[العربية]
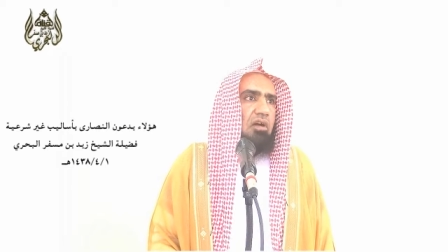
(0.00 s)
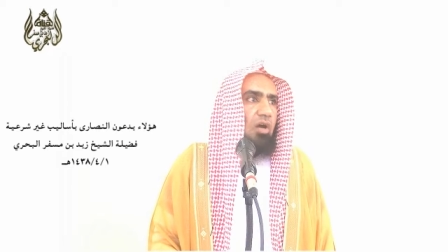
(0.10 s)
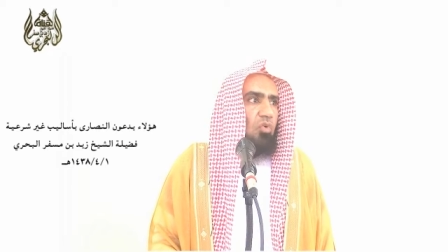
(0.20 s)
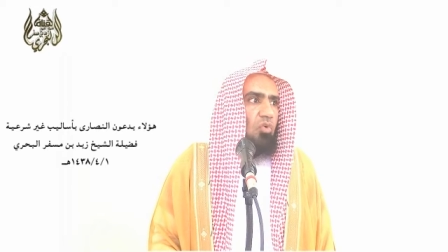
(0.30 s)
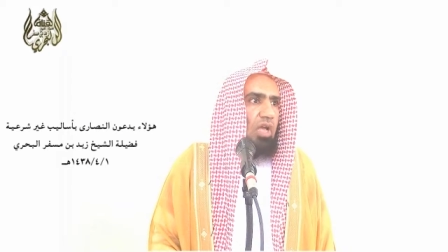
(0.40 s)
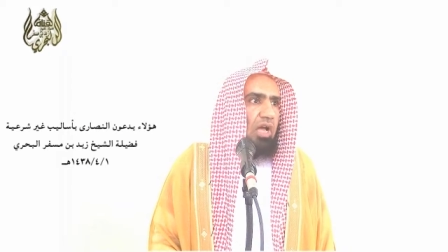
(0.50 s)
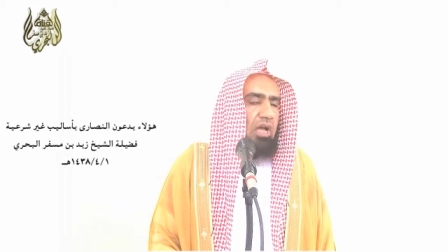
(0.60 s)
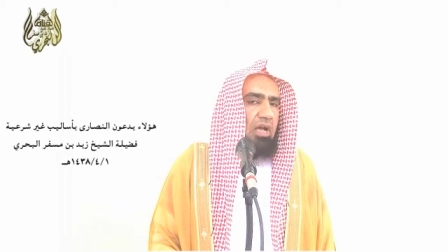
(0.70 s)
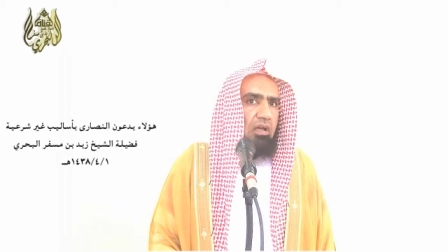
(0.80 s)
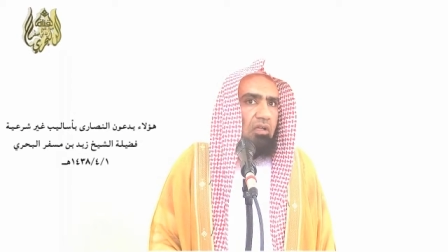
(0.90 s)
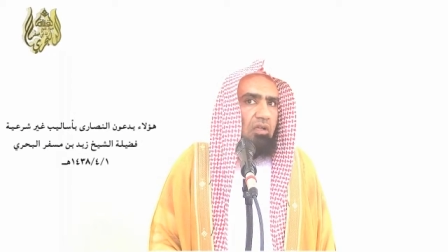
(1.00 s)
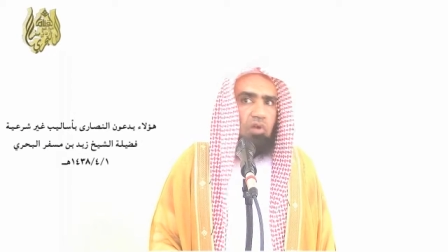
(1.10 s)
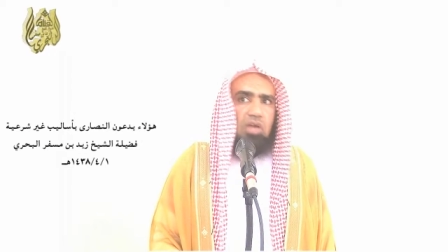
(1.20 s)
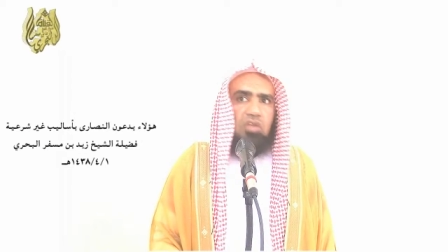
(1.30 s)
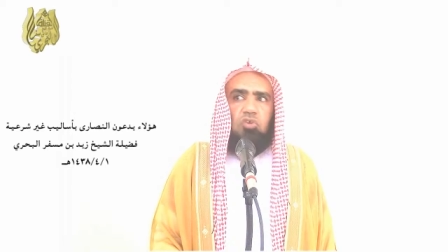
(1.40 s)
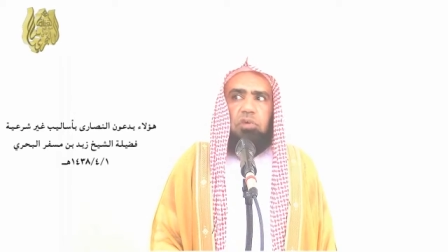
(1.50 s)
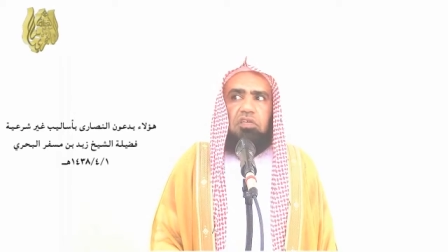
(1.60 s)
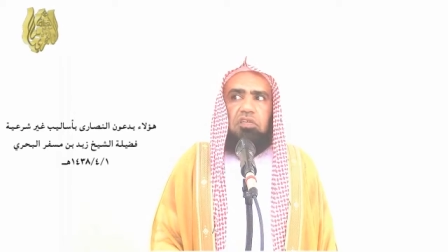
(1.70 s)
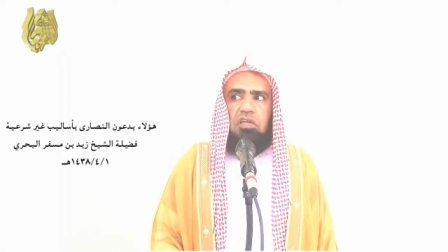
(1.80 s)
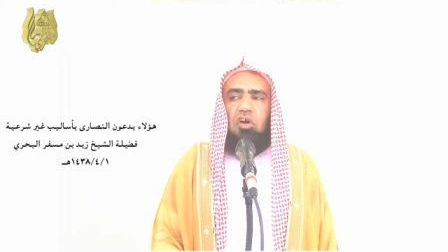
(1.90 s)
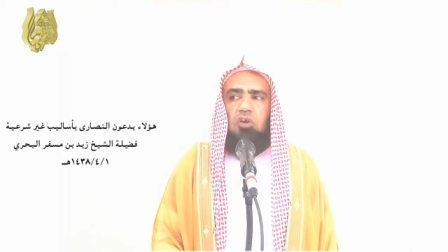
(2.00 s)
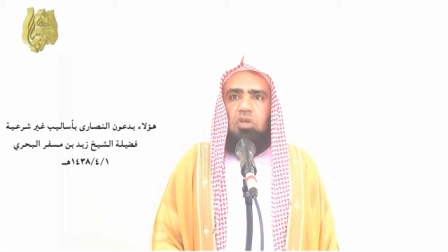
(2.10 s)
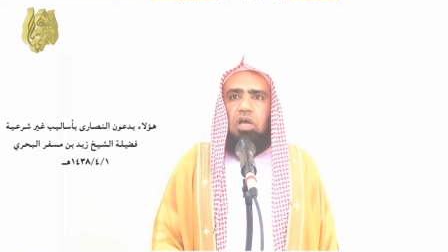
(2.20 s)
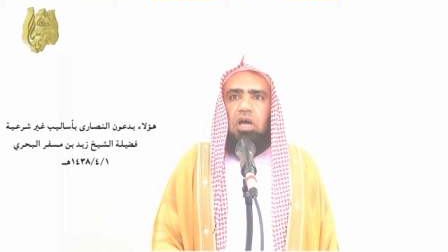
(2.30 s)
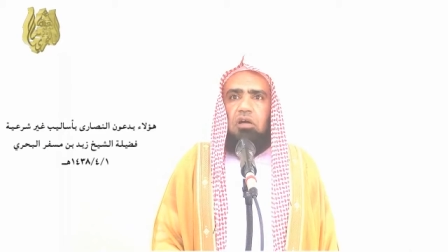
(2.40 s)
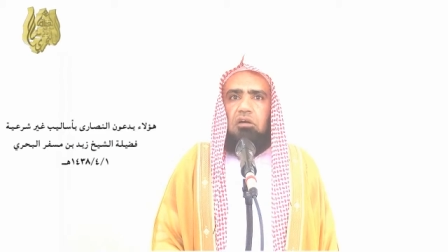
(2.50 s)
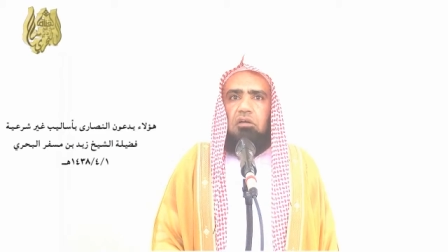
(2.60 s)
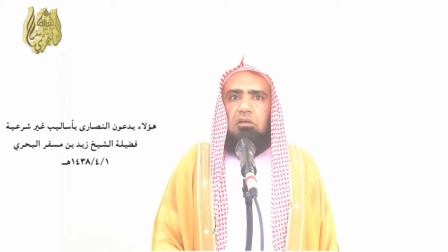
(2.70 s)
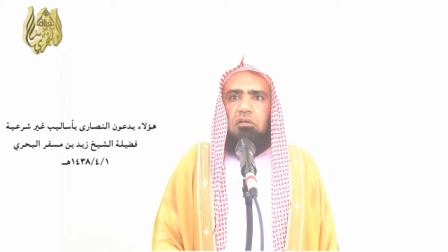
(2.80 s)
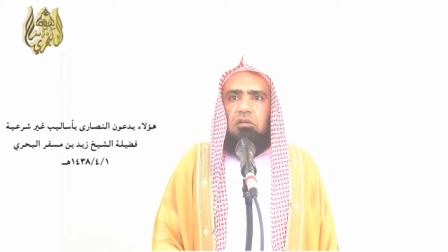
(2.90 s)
هؤلاء وان يبين لهم الحق